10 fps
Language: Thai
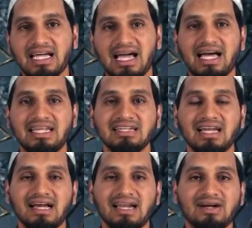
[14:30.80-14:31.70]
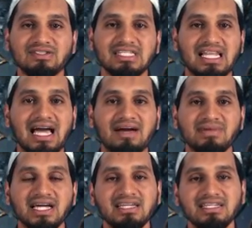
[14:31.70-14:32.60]
การกล่าวสลาม
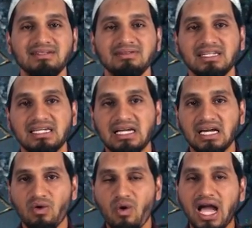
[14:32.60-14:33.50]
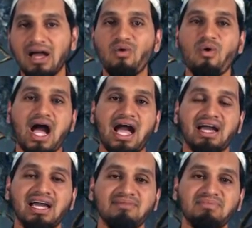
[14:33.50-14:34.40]
ให้กว้างขวาง
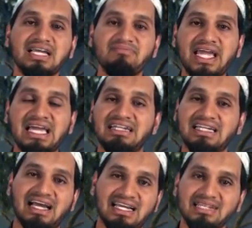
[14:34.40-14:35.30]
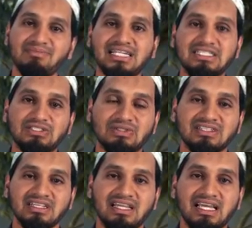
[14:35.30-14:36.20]
นะครับ ให้แพร่หลายให้มากที่สุด
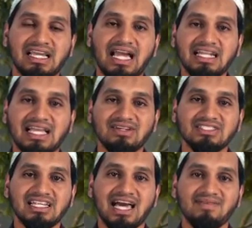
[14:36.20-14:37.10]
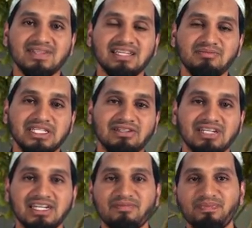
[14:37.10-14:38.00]
การกล่าวสลามเนี่ยนะพี่น้อง
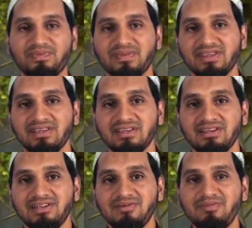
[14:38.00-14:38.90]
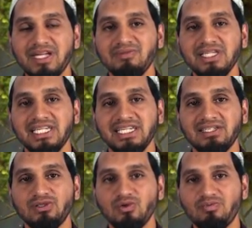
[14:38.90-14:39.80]
ครับไม่มี
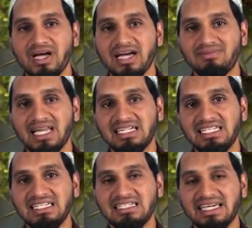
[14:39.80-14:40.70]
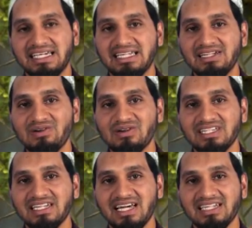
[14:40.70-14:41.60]
รูปแบบละที่ไหนในโลก
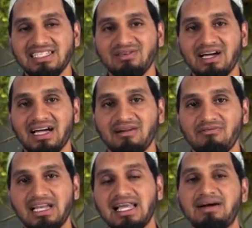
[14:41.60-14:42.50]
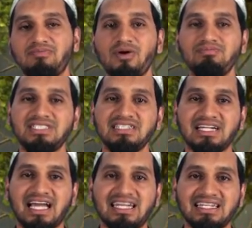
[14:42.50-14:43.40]
เนี่ยนะฮะที่ว่าเวลาพบเจอ
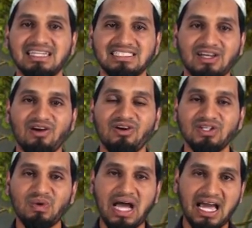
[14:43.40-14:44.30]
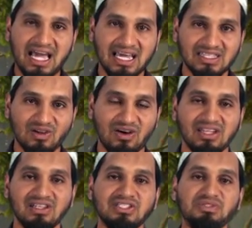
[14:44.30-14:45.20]
กันน่ะจะขอดูอาต่อ
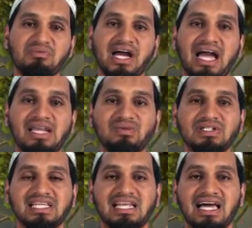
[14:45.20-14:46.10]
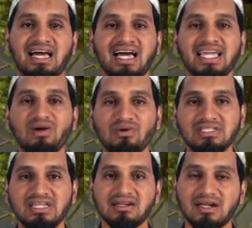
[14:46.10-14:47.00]
อัลลอฮ์สุบฮานหัวตาลาให้คน
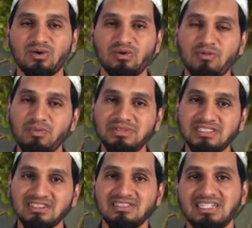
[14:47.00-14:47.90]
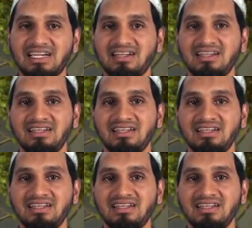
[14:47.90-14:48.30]
ที่เราพบเจอน่ะ